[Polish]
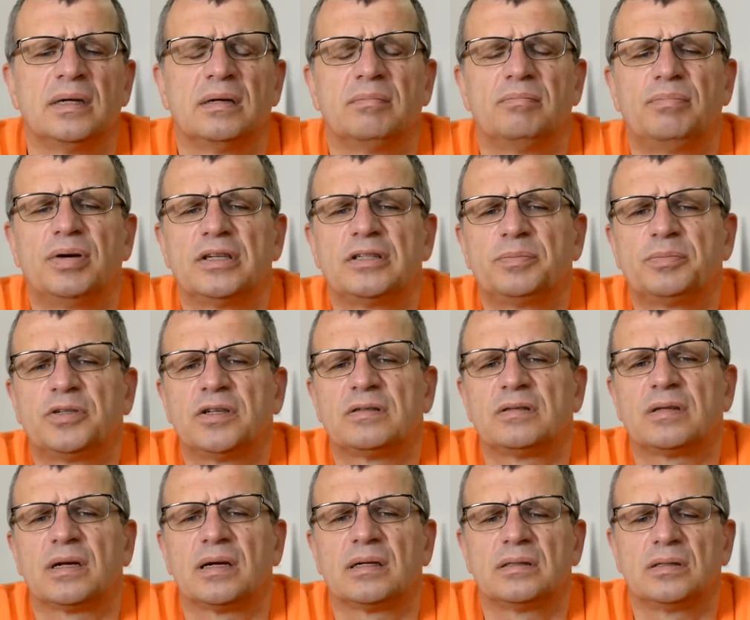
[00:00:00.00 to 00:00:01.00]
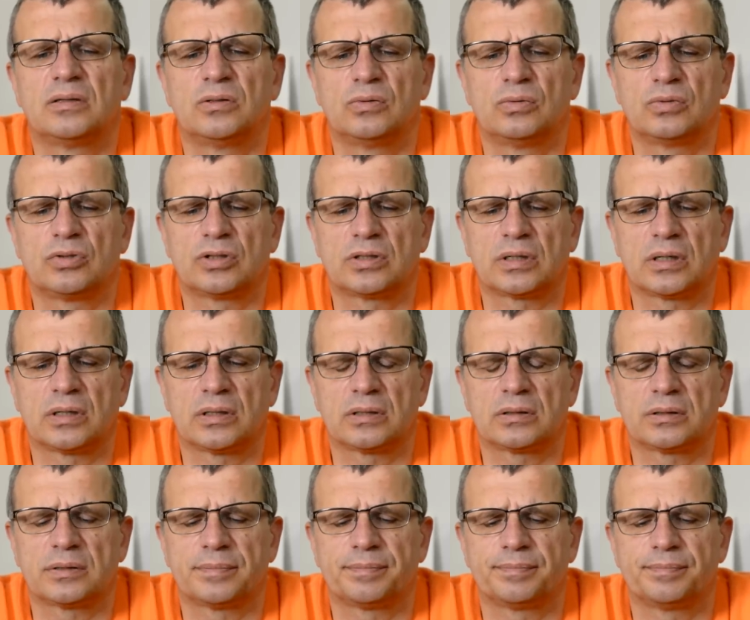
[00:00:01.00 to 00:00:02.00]
bez przesady już
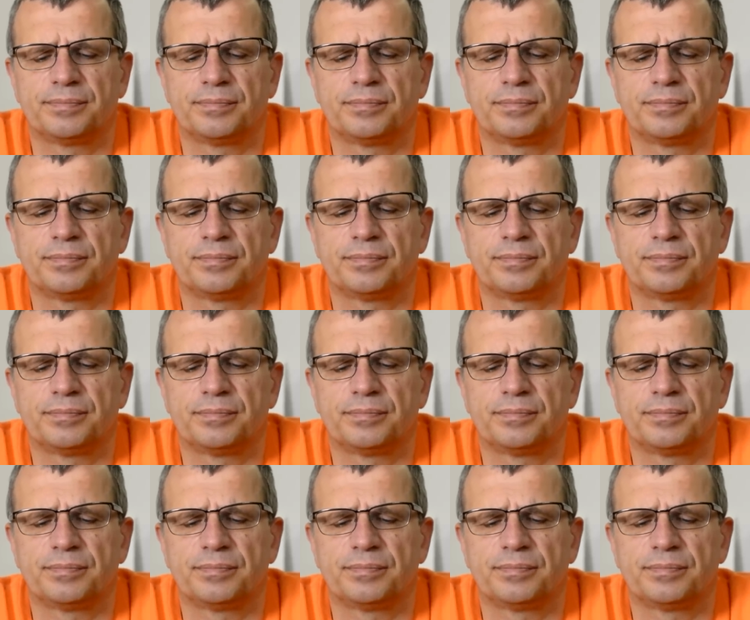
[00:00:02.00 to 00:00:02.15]
tak